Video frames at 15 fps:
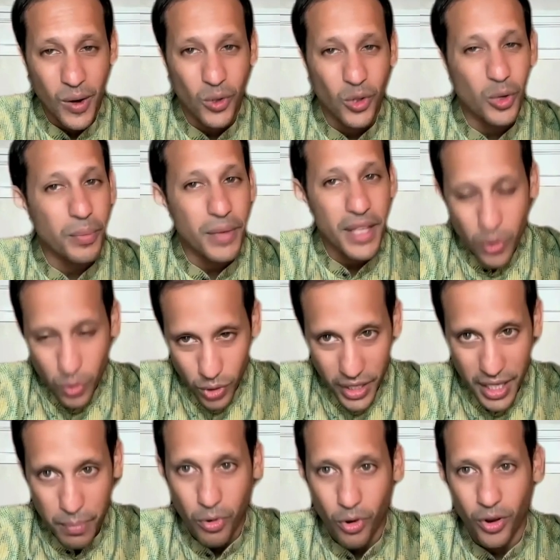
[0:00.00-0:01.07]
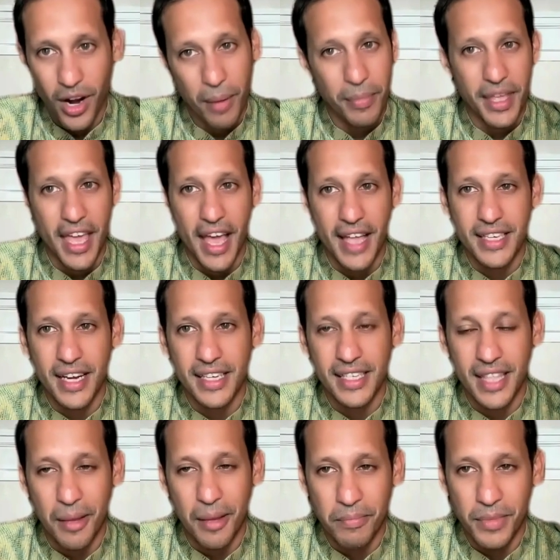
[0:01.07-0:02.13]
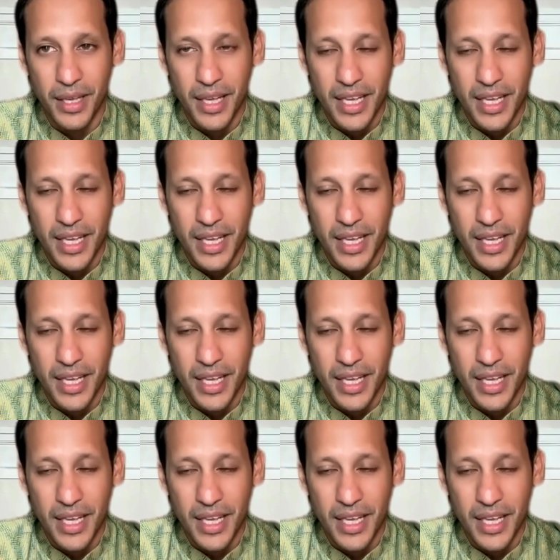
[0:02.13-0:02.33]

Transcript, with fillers: untuk mengikuti program Ki Hajar STEM